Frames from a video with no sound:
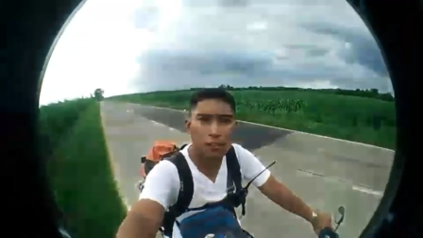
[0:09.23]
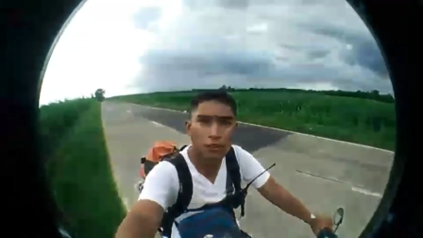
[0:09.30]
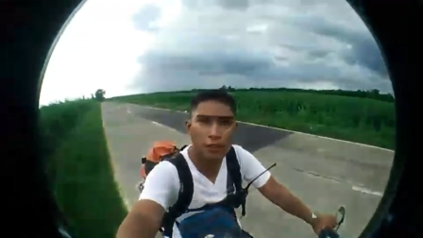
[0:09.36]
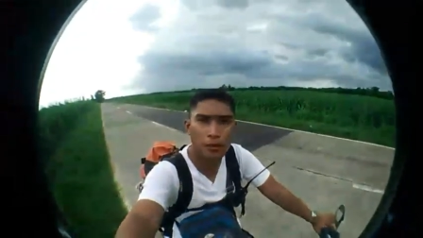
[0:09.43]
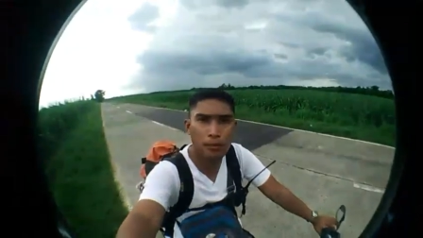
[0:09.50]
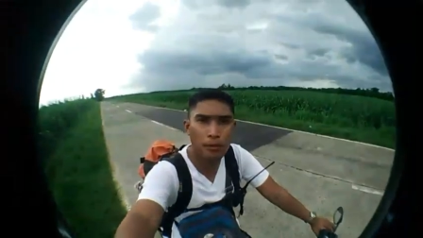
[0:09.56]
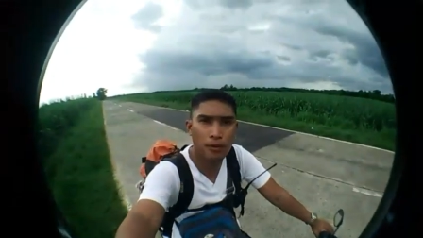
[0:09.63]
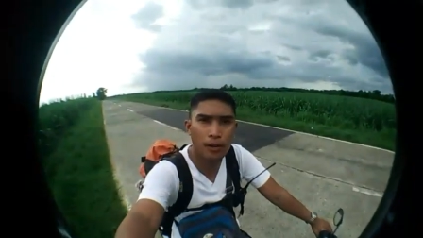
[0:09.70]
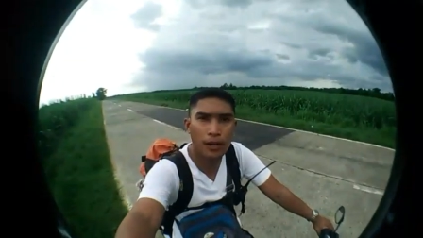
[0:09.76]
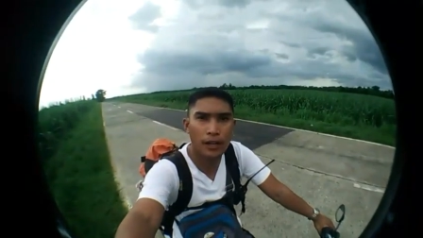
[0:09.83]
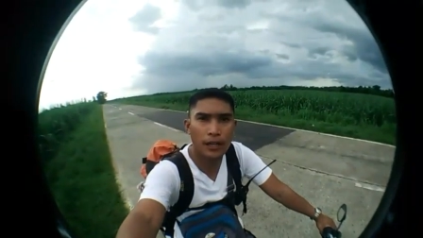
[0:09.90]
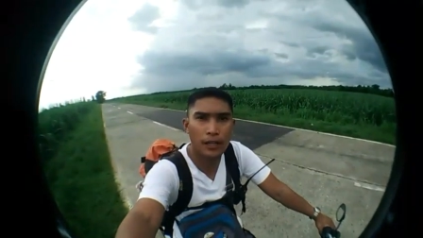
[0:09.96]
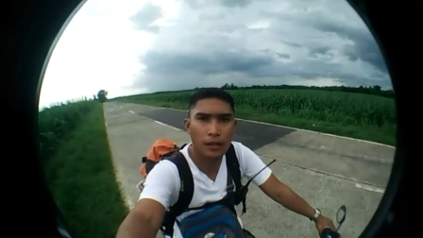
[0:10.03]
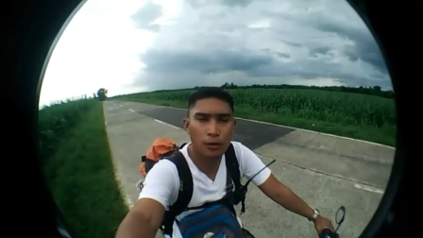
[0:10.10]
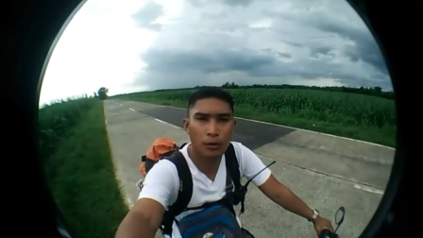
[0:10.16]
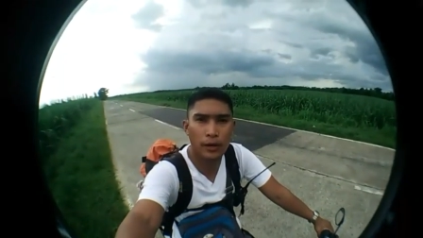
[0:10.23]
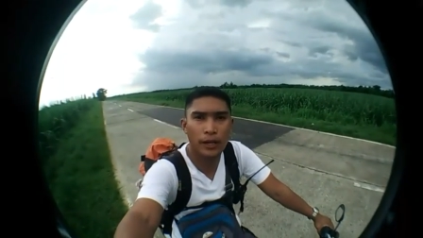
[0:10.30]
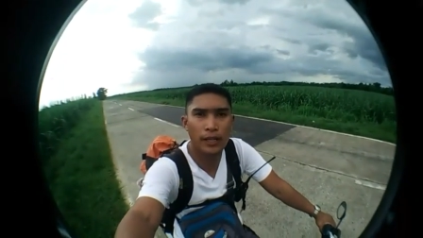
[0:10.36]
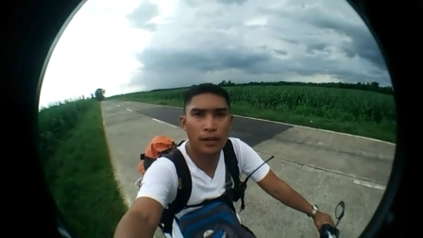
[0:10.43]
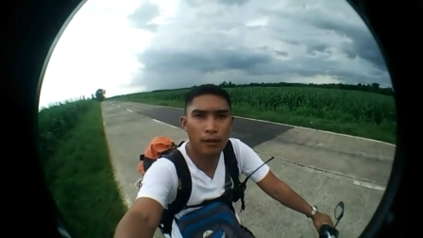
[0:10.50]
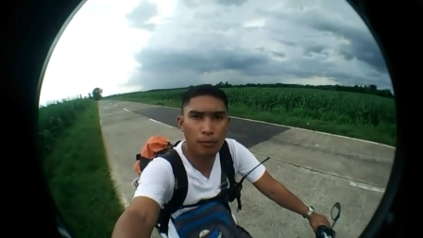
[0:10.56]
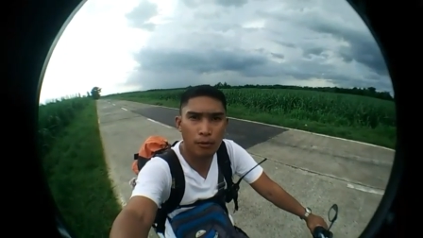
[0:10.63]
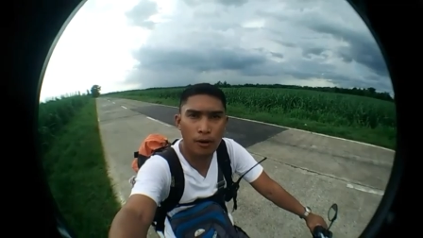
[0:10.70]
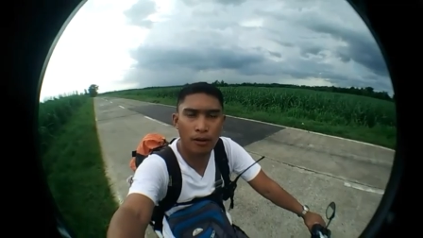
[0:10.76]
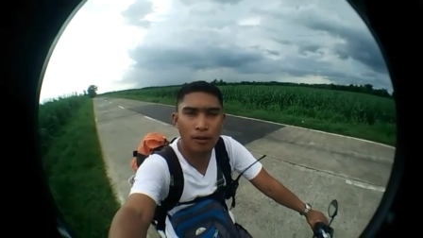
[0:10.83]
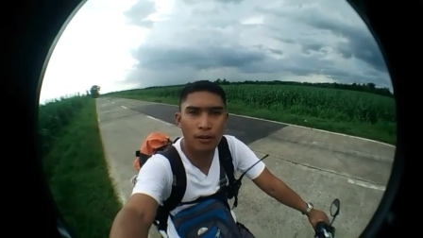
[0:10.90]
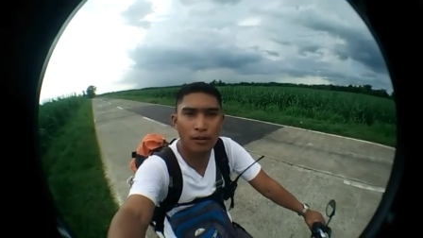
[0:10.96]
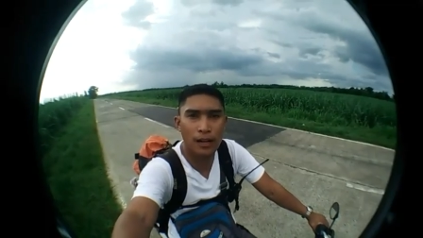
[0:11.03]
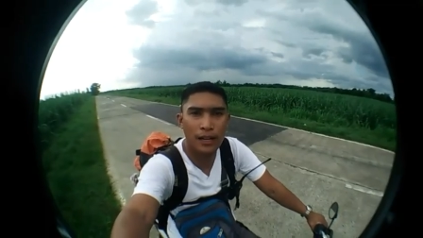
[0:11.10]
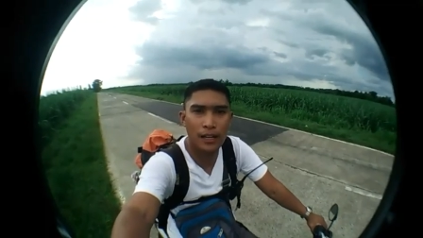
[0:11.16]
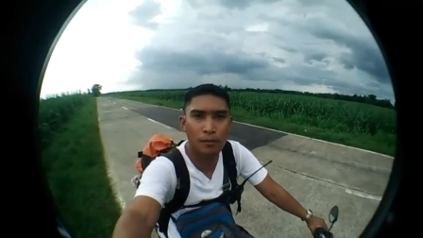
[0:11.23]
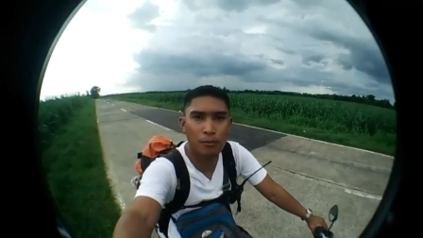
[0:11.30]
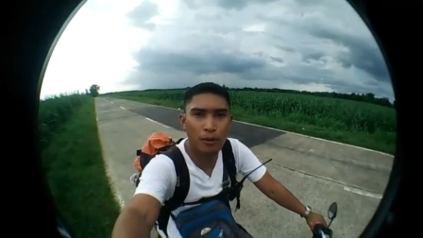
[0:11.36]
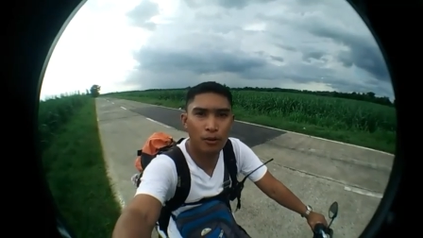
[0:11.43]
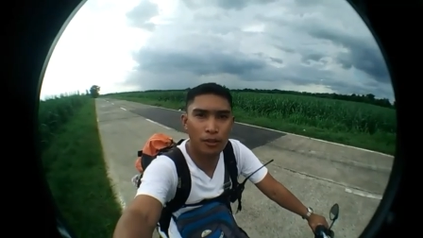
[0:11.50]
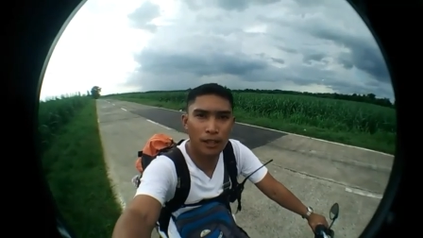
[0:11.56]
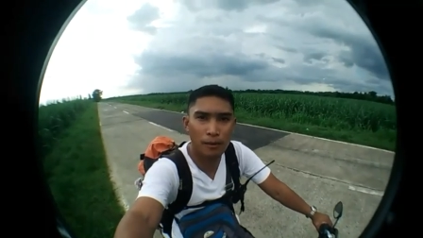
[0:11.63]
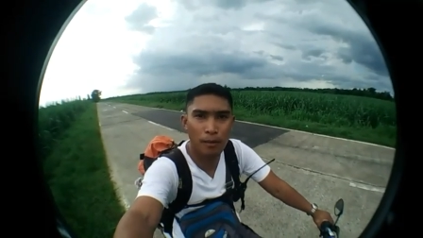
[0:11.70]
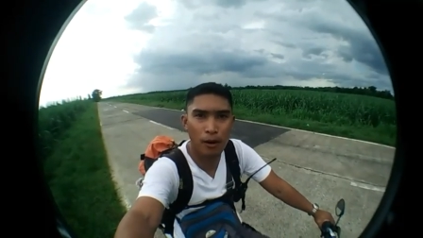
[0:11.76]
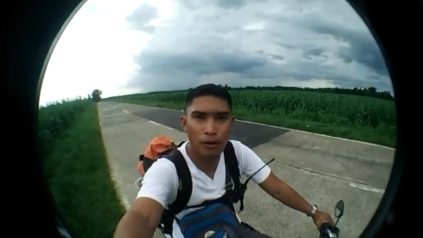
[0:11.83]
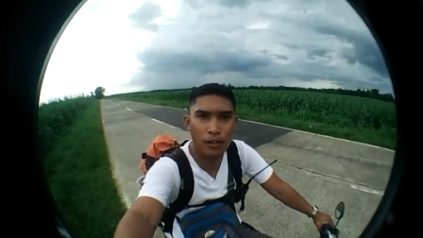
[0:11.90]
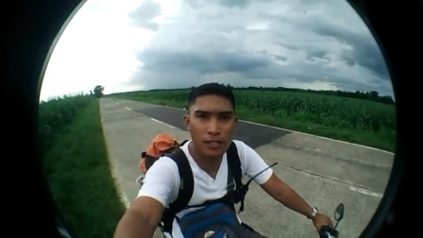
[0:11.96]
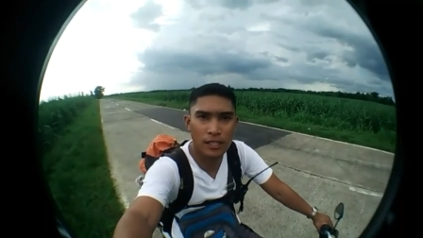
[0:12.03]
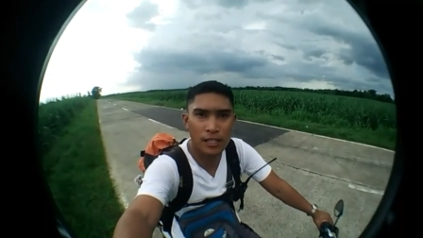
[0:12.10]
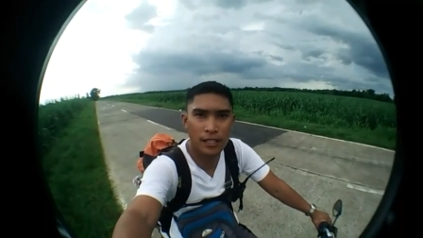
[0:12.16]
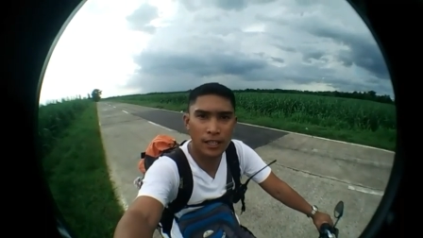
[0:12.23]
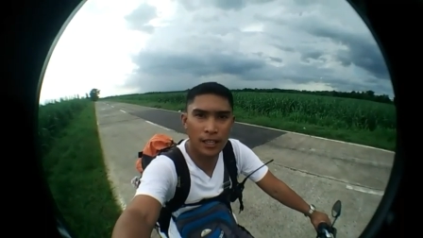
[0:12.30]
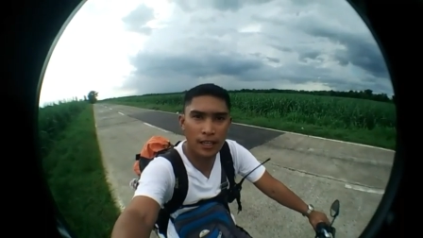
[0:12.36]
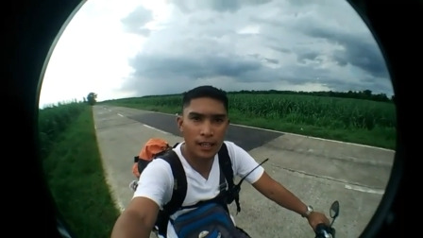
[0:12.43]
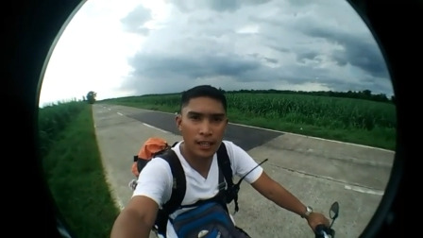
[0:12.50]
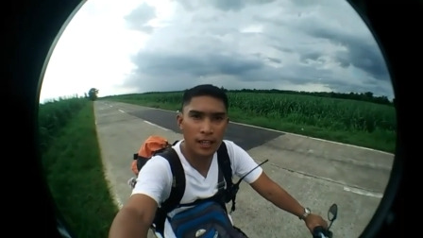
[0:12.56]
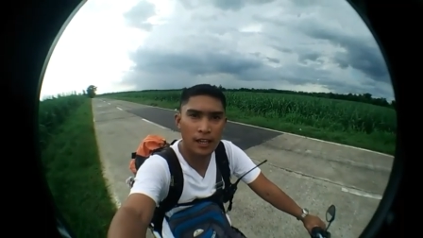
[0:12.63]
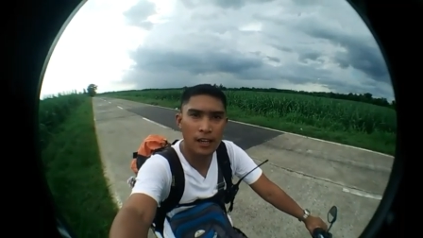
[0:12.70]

Today po ay uwi na po ako, galing po ako ng Bacolod City